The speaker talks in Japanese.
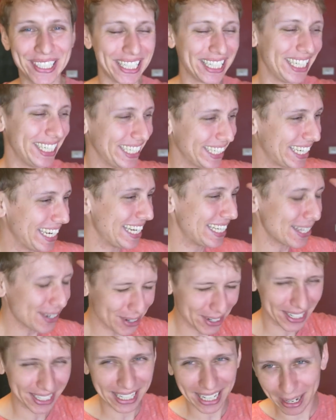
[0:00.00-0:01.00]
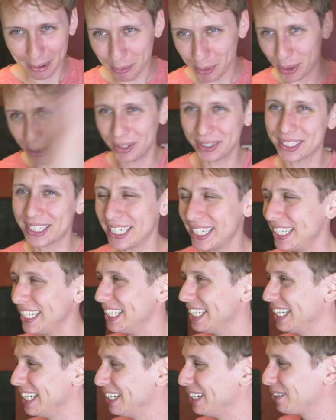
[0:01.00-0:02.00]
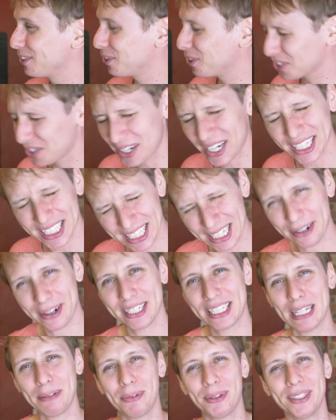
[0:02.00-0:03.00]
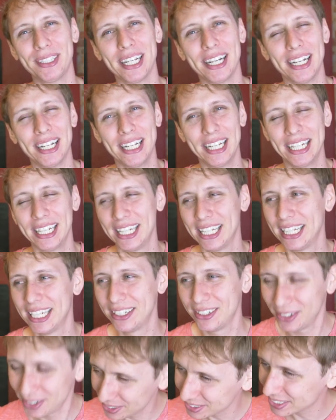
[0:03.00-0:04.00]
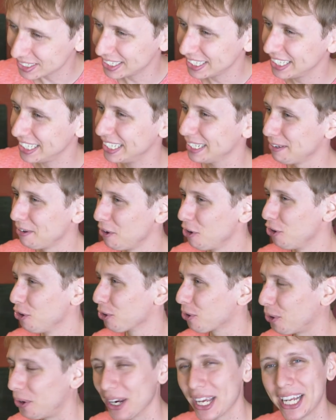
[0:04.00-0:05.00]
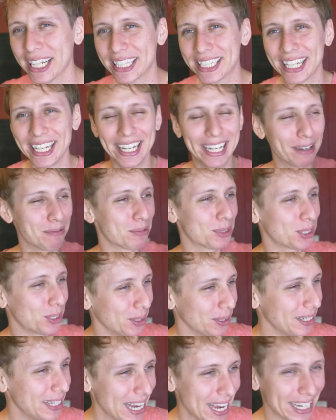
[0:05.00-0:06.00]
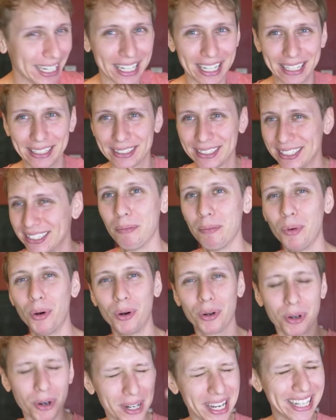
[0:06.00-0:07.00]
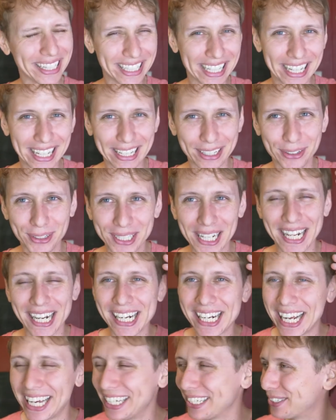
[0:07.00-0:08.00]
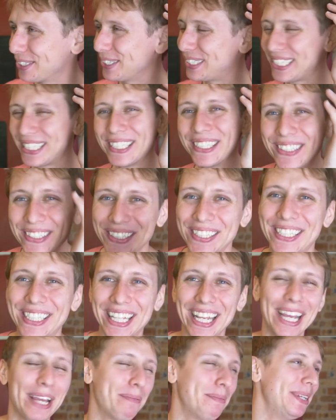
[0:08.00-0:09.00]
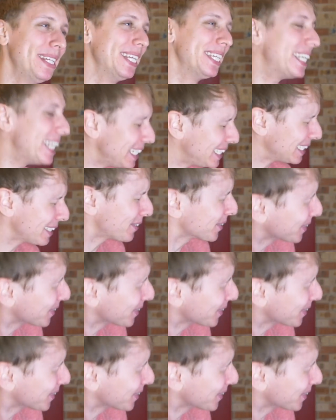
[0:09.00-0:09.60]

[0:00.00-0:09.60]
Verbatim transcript: 痴聞いてくれてもう本当にゴードンは幸せもんだ本当にこうやってぐなんかもうこうやってくだらない愚痴を言ってみんな聞いて